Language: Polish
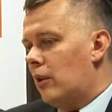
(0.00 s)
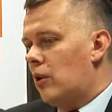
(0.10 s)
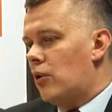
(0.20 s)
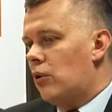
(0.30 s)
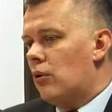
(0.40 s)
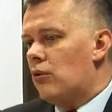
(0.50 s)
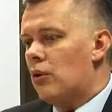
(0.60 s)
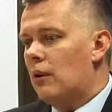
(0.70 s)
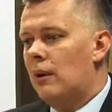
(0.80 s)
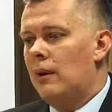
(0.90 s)
Też i to,
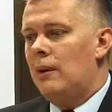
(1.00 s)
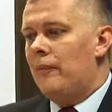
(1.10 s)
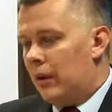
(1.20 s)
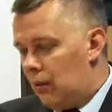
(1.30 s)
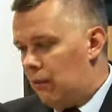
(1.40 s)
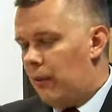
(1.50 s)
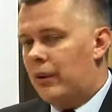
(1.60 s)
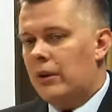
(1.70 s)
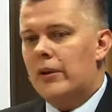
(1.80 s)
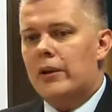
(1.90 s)
że w
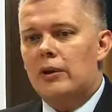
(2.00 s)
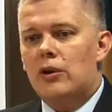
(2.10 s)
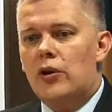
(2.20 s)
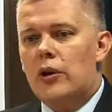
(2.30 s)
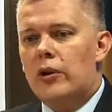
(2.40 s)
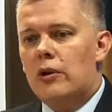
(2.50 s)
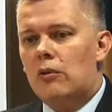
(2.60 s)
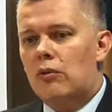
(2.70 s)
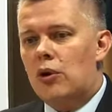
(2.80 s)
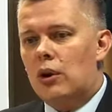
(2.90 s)
Afganistanie
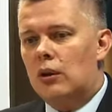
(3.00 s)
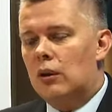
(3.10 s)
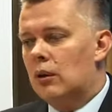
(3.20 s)
43